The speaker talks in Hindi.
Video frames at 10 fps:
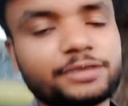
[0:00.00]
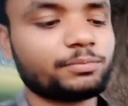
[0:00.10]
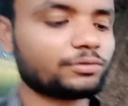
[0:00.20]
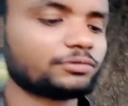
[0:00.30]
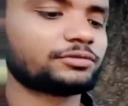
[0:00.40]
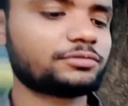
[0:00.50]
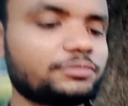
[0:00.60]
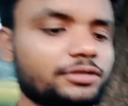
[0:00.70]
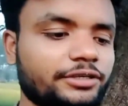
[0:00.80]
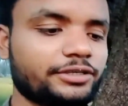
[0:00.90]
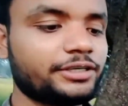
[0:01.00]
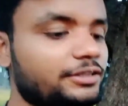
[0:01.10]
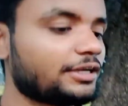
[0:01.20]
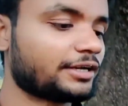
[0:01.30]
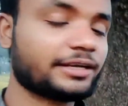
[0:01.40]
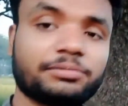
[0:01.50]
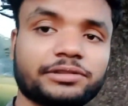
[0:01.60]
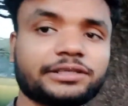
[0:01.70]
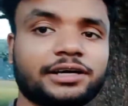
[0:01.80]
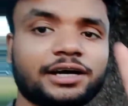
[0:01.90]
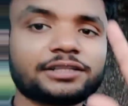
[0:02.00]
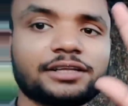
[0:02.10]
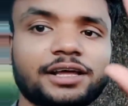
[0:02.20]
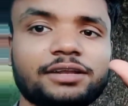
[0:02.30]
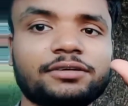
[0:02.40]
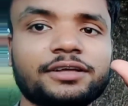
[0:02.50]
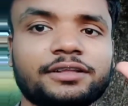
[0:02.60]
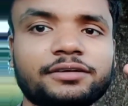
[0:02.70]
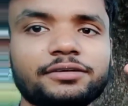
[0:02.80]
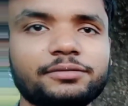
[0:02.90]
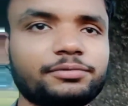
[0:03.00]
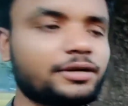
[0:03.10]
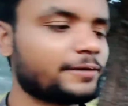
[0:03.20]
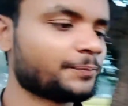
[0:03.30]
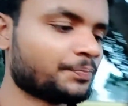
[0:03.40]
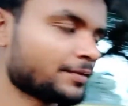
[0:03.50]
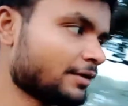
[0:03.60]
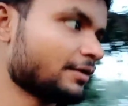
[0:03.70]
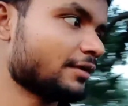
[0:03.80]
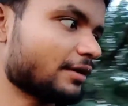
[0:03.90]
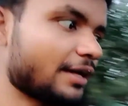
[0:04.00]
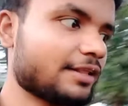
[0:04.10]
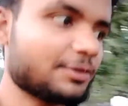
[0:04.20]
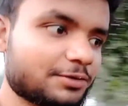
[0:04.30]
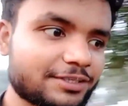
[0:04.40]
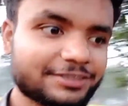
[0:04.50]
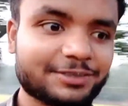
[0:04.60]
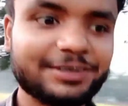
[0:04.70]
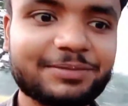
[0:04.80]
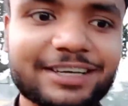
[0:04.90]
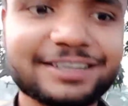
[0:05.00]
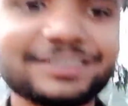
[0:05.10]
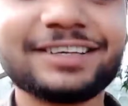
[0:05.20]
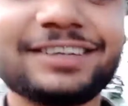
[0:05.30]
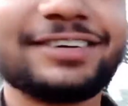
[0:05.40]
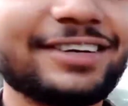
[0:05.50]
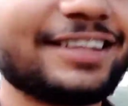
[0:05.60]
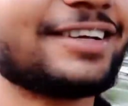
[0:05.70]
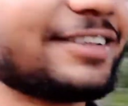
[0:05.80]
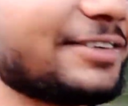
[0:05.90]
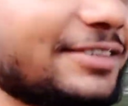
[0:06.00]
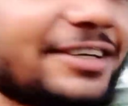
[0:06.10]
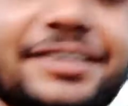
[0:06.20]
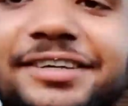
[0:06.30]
रहे थे भाई बहुत ये था क्या बोलते हैं हाथ लाल हो गया देख रहे हो पूरा आधा दूर तक तो हम काटे थे और आधा दूर